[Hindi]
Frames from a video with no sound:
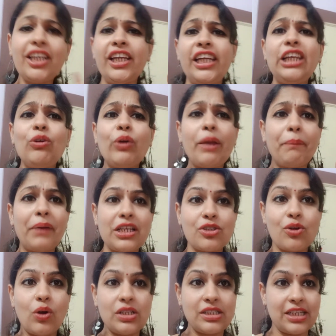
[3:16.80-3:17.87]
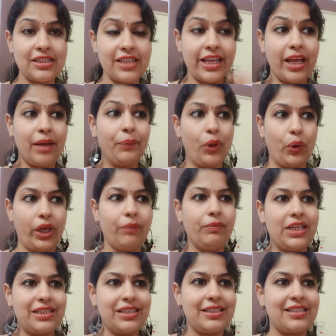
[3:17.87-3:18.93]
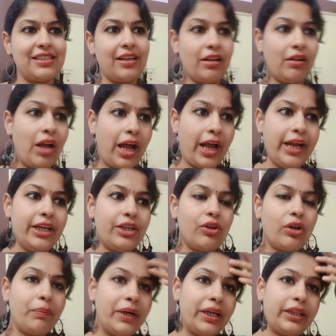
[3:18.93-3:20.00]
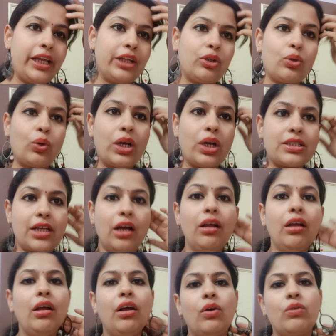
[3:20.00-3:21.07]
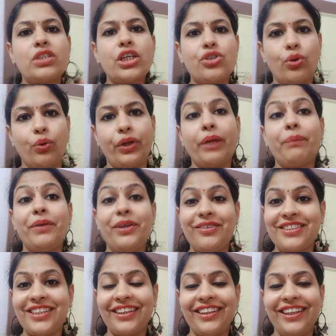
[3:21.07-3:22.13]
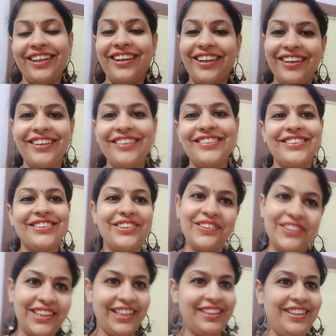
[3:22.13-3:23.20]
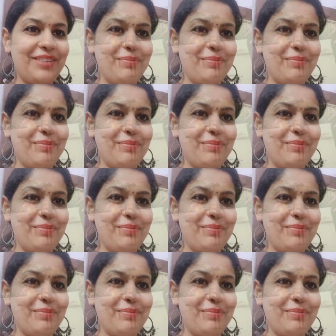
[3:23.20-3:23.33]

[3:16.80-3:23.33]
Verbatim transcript: इलू के पास कौन सा सही है अब क्योंकि जैसे जैसे हाइट और बढ़ती है तो थोड़ा सा उसके छोटे भी हो जाते हैं है ना तो देखना